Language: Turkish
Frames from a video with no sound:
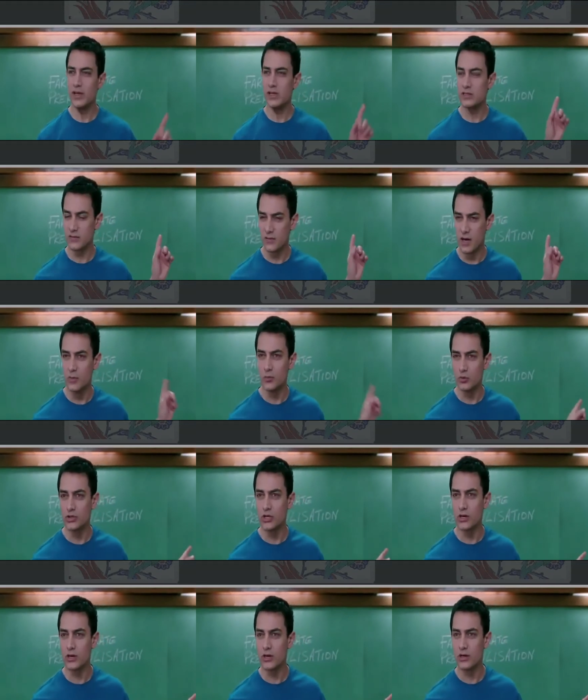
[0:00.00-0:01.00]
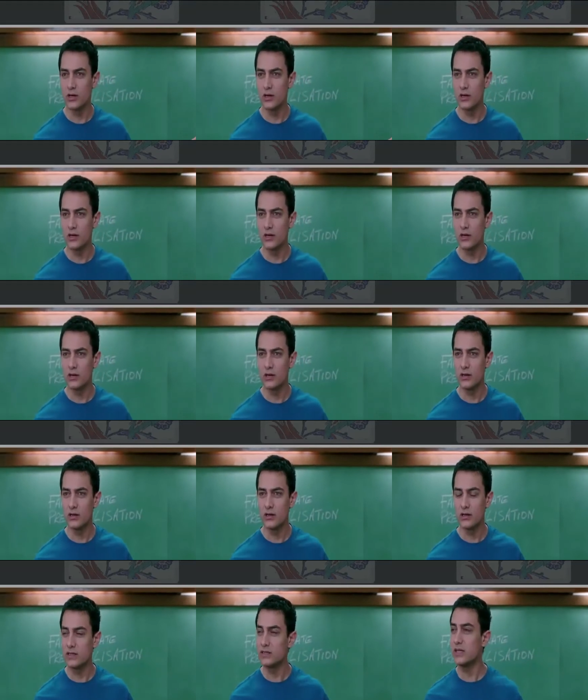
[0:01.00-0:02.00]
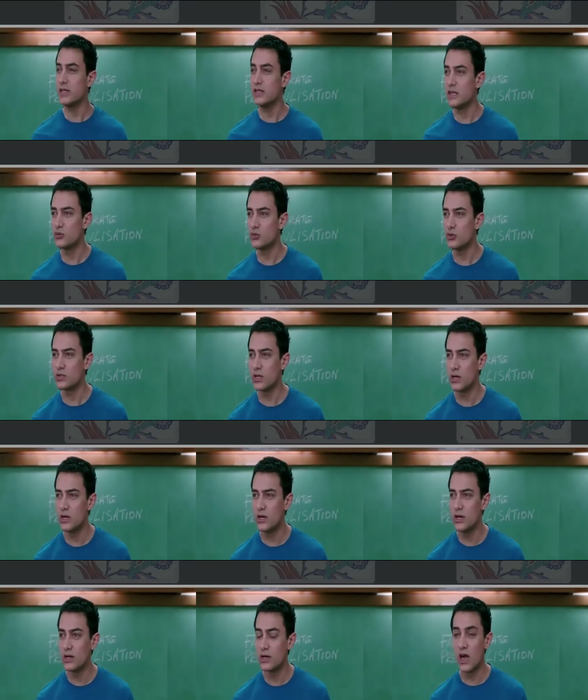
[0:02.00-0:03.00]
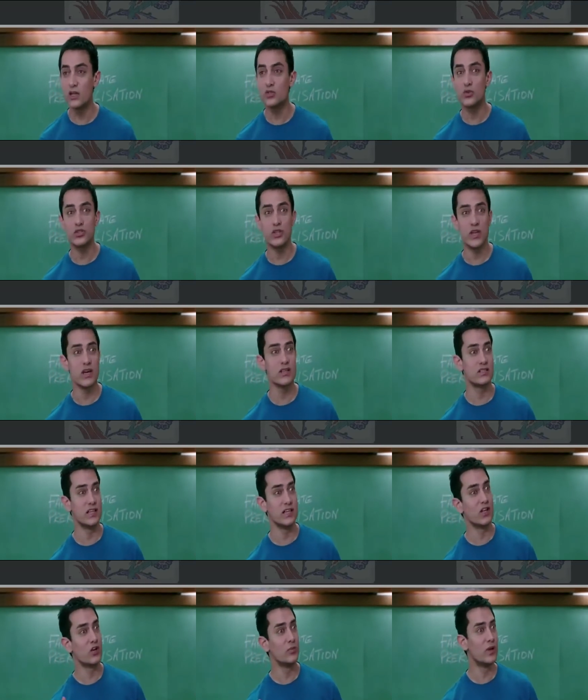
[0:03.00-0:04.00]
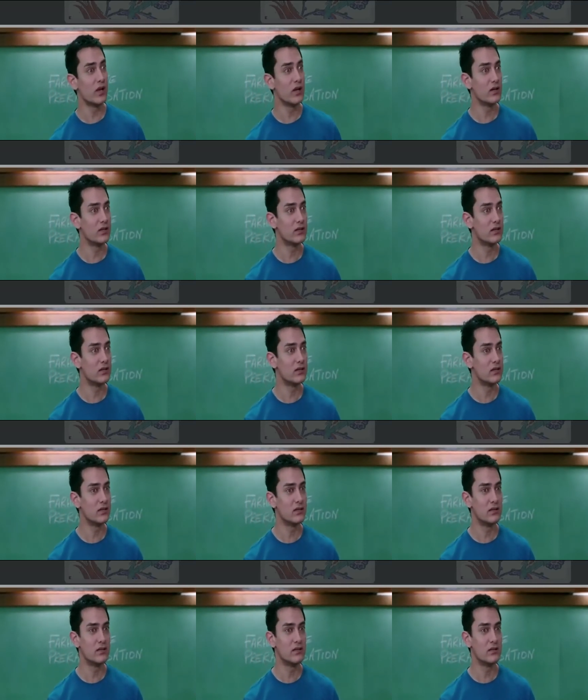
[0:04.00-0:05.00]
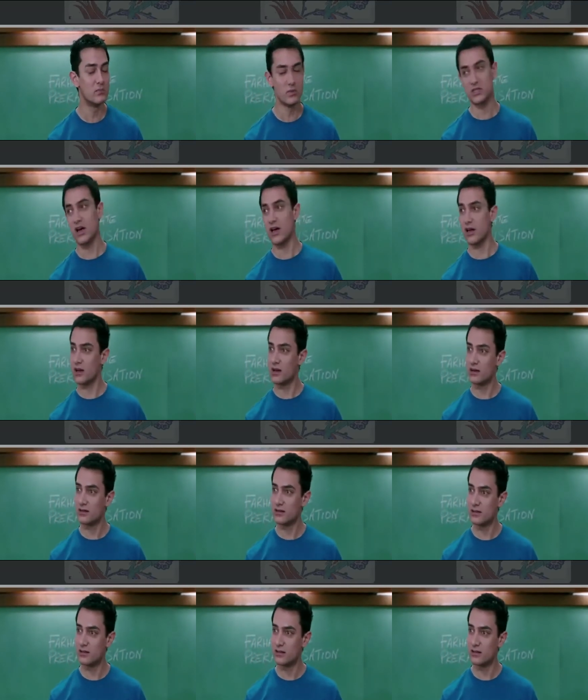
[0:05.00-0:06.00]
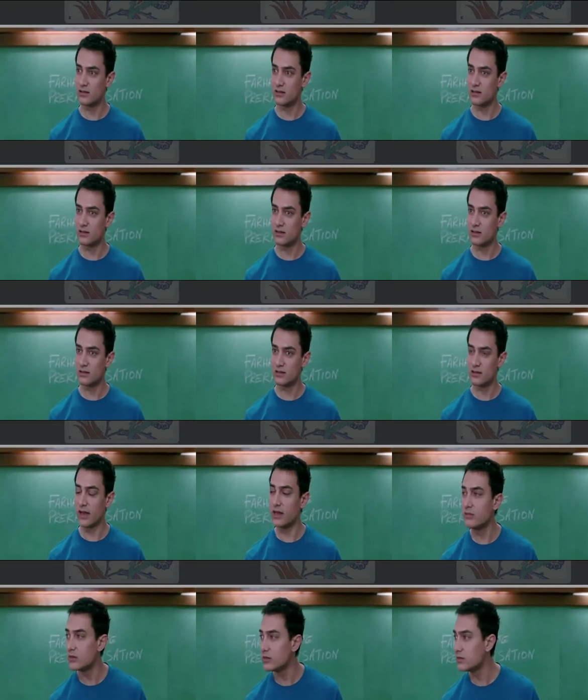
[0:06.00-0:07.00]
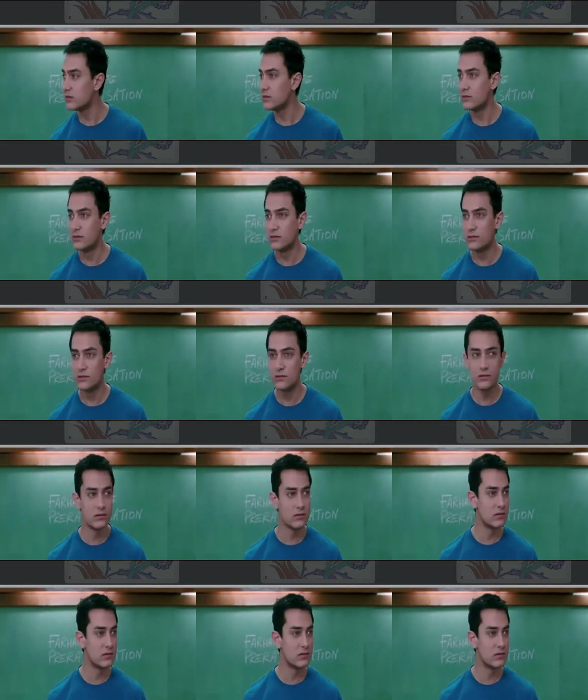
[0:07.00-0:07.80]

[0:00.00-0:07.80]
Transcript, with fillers: Ben bu soruları sorduğumda sizde heyecan ya da merak oldu mu acaba? Sevindiniz mi? Kimse sevilmedi mi?